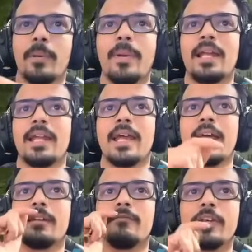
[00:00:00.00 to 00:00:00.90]
पे पहले
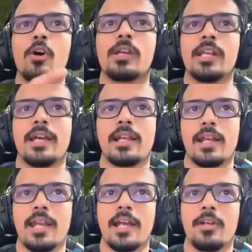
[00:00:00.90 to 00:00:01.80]
एनबी को क्लियर
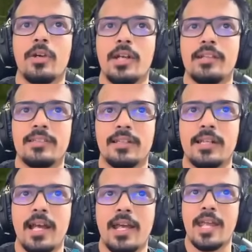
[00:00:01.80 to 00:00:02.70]
करने का इन्होंने डिसीजन
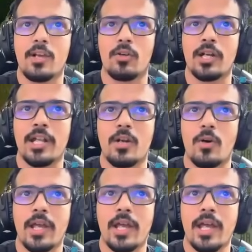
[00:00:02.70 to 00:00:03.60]
लिया एक ऑलरेडी
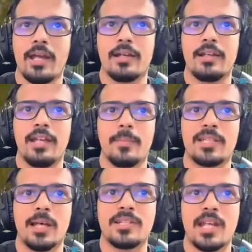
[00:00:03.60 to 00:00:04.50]
नोक है एक
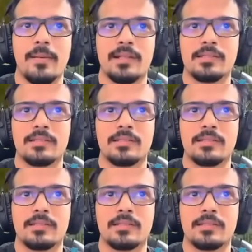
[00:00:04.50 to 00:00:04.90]
बंदा बचा है